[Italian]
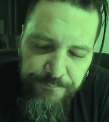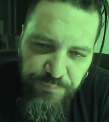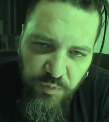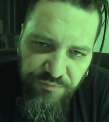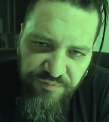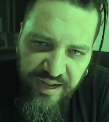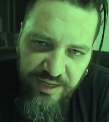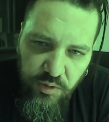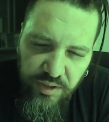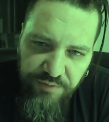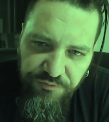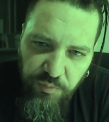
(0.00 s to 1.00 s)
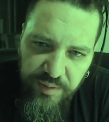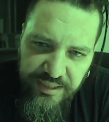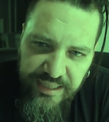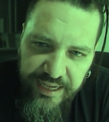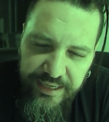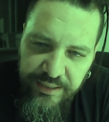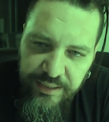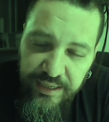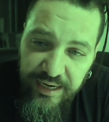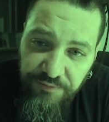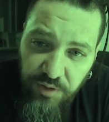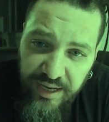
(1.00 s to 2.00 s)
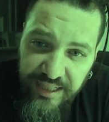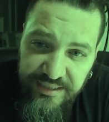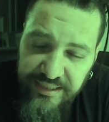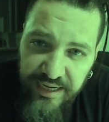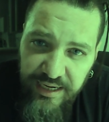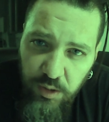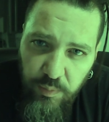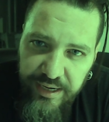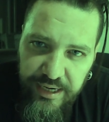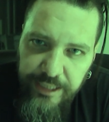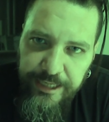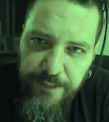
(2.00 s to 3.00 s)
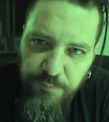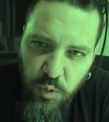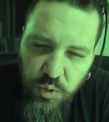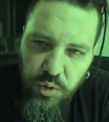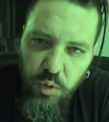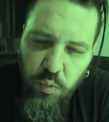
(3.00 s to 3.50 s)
non fa altro che fomentare la violenza e la guerra nel mondo.